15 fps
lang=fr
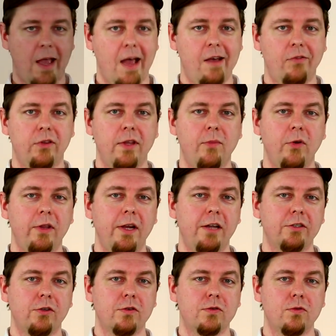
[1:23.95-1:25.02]
Avant d'aborder la
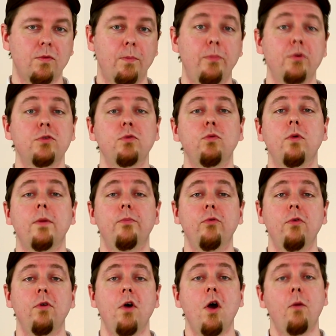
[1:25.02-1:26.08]
chanson, posons-nous un
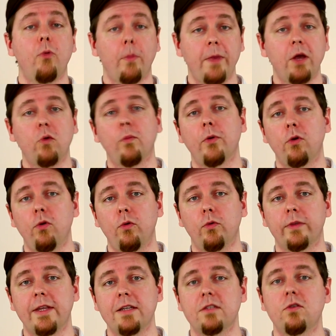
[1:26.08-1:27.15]
peu pour bien comprendre le
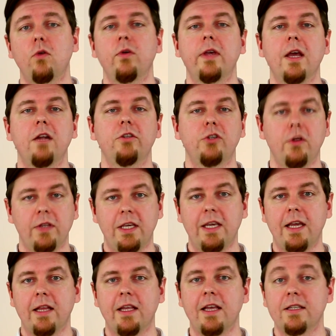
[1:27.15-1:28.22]
contexte dans lequel John
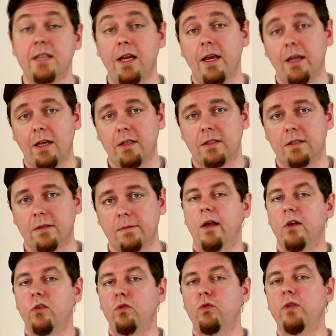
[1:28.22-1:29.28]
Keegan Casey l'a écrite.
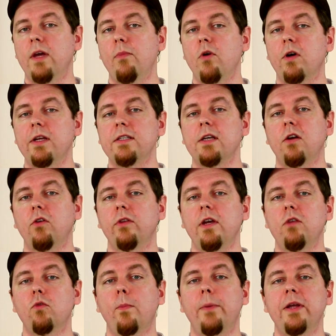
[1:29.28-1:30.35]
Tout d'abord, les
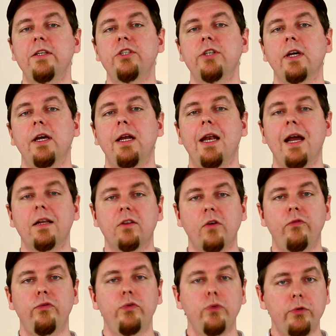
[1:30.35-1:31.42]
Irlandais n'ont pas digéré l'Act
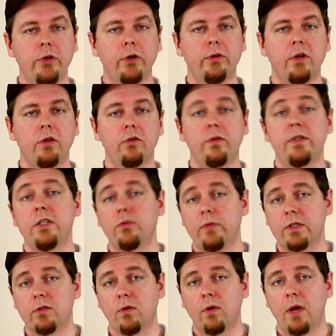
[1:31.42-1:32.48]
of Union de
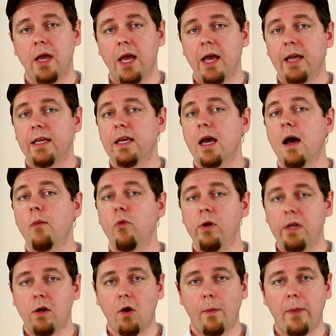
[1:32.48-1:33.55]
1800, qui a
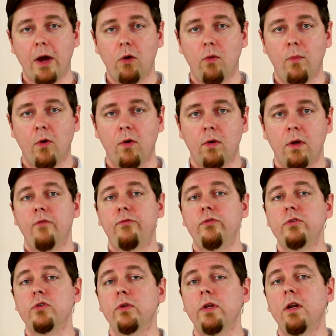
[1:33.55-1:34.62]
aboli leur parlement,
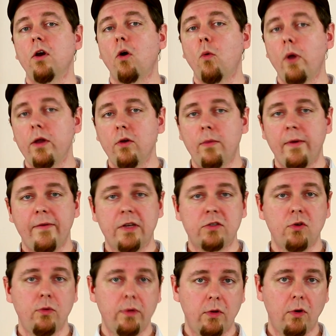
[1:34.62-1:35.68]
fusionné leur royaume avec
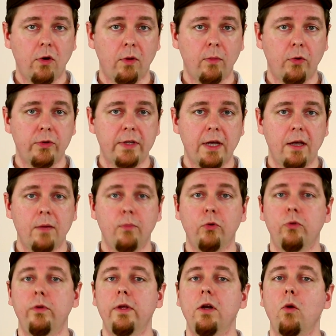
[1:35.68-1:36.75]
celui de Grande-Bretagne pour
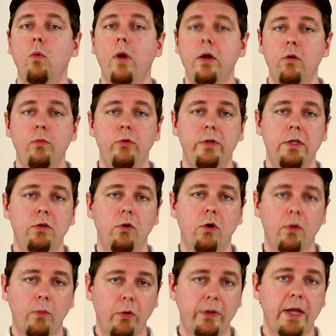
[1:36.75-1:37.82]
donner le Royaume-Uni de
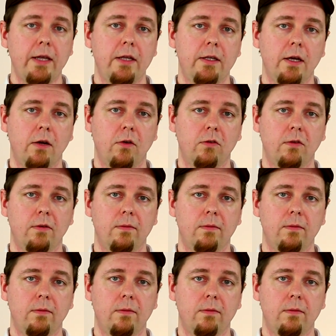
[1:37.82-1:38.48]
Grande-Bretagne et d'Irlande.